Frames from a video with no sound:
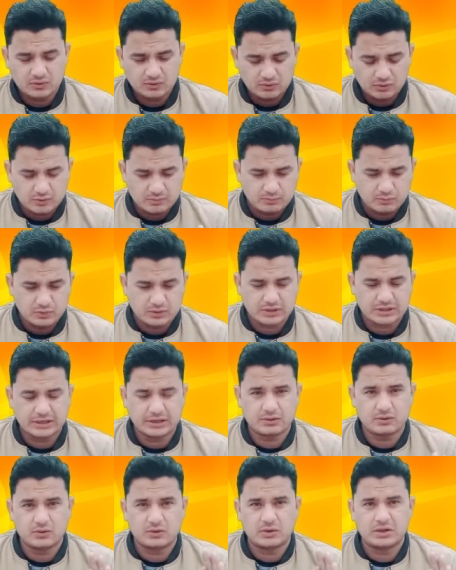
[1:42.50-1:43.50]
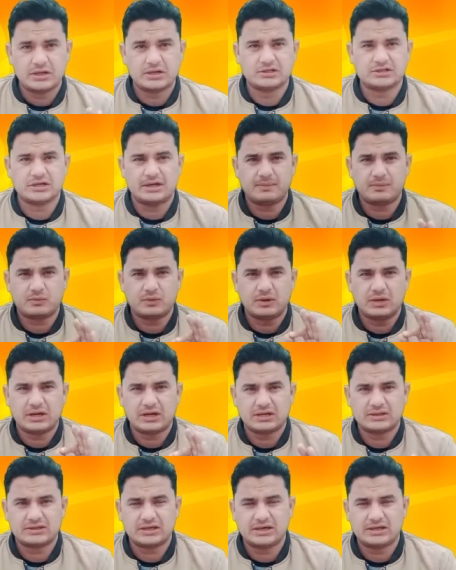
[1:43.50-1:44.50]
और बुरखे को और हिजाब को
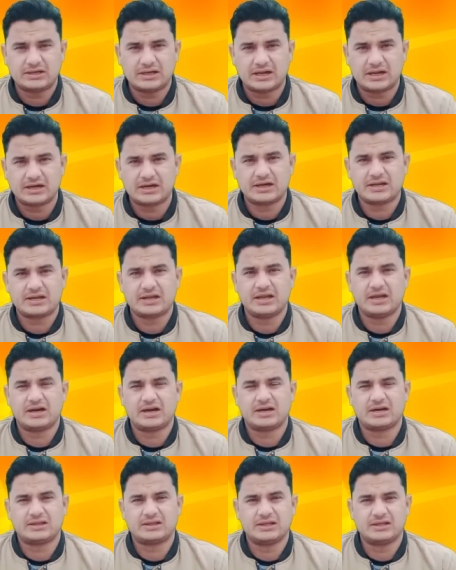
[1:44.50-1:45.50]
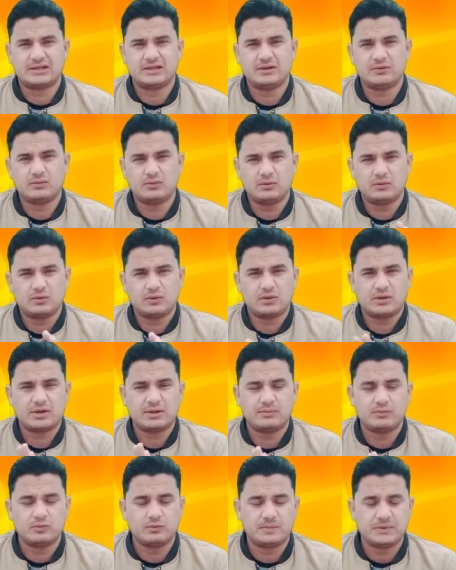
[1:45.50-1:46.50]
लगातार टारगेट किया करते थे उन लोगों
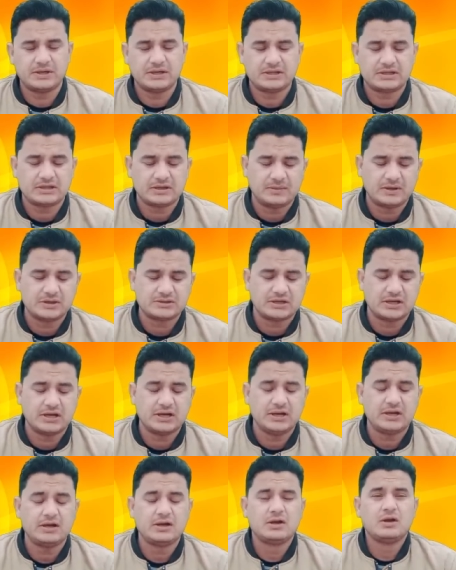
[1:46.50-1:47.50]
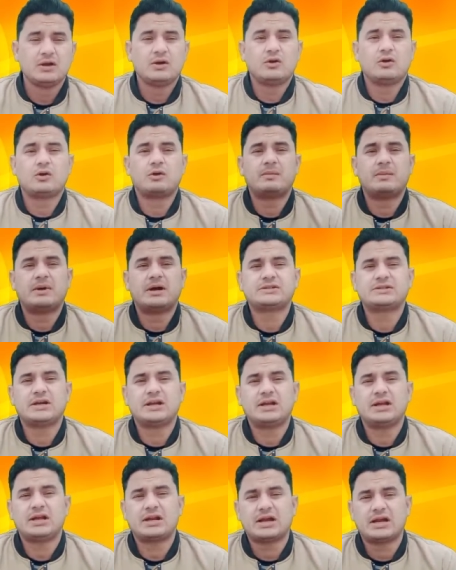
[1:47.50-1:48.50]
के मुंह पे ये तमाचा है और
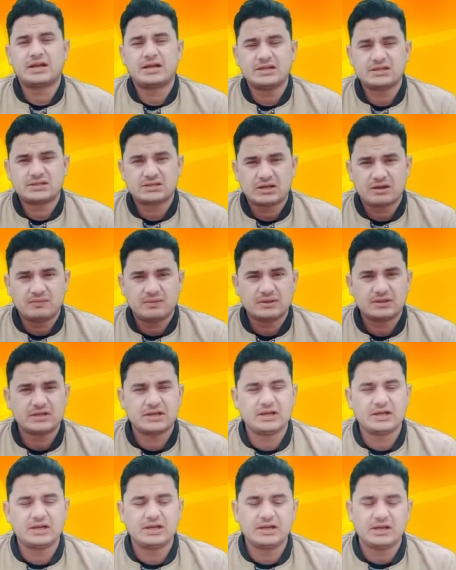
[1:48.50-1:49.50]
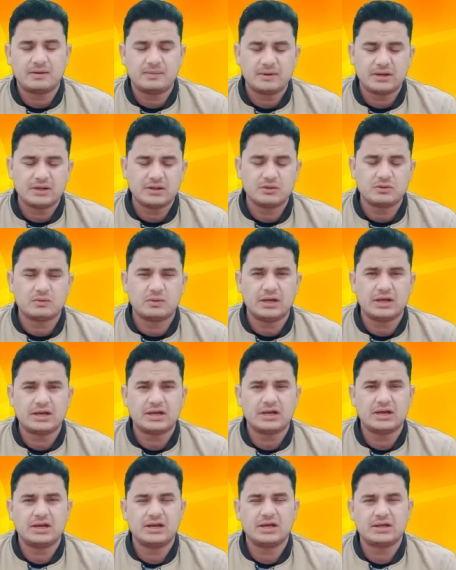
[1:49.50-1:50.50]
माशाल्लाह राखी सावंत के लिए हमारी दुआ है
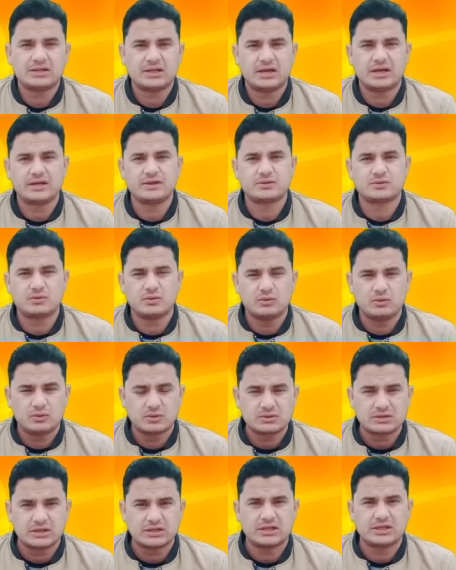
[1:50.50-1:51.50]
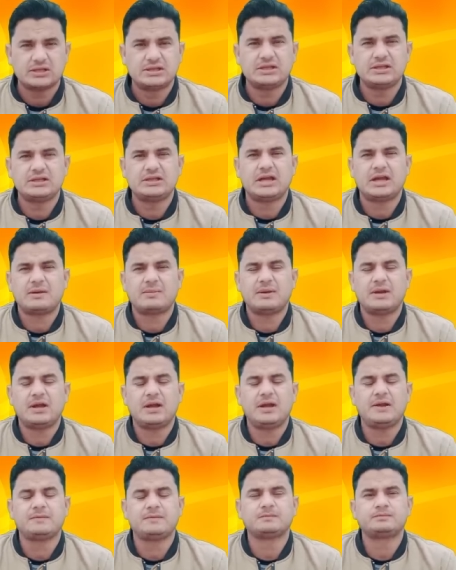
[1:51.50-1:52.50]
कि अल्लाह ताला इसको और ज़्यादा दीनदार
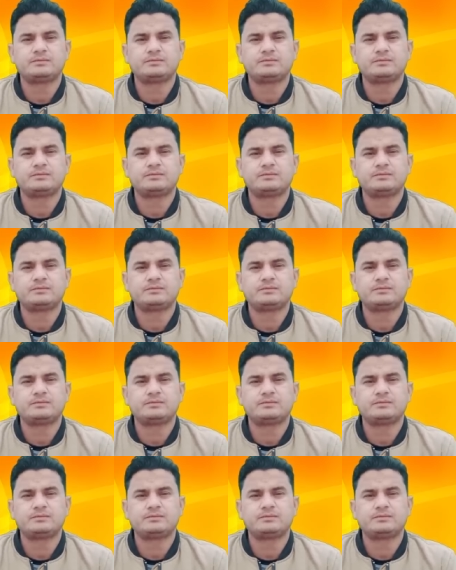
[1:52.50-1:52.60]
बनाए